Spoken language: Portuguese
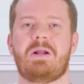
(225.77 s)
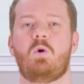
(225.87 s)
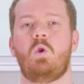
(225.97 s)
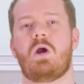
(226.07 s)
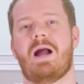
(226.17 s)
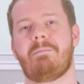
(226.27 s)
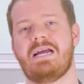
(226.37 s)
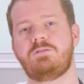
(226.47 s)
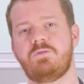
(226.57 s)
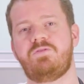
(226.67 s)
para colocar
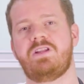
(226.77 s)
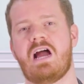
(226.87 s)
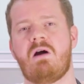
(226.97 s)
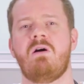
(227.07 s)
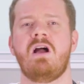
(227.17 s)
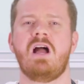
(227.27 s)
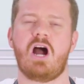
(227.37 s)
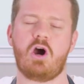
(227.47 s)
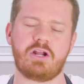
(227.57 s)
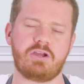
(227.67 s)
mais pro final,
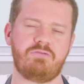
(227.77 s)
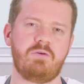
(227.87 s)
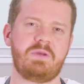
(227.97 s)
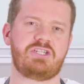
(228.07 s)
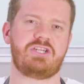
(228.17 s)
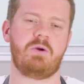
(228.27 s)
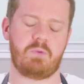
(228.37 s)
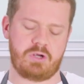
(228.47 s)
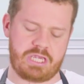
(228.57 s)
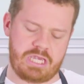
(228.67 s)
a hora que eu for mexer um
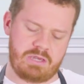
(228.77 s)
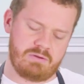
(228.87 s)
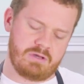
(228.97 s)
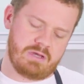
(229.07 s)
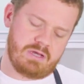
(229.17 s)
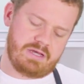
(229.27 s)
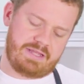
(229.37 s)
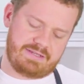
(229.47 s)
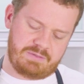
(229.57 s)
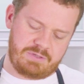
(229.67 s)
pouquinho
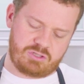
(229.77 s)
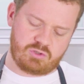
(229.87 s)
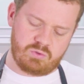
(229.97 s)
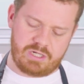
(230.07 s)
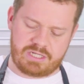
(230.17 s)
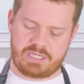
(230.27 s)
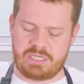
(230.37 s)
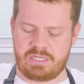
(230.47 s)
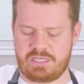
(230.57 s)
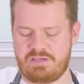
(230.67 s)
nessa mistura
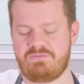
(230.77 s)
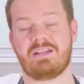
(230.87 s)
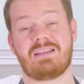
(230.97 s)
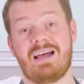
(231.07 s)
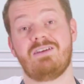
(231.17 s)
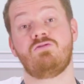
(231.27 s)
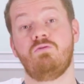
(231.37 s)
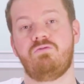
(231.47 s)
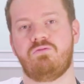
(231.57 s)
aqui que vai estar tá no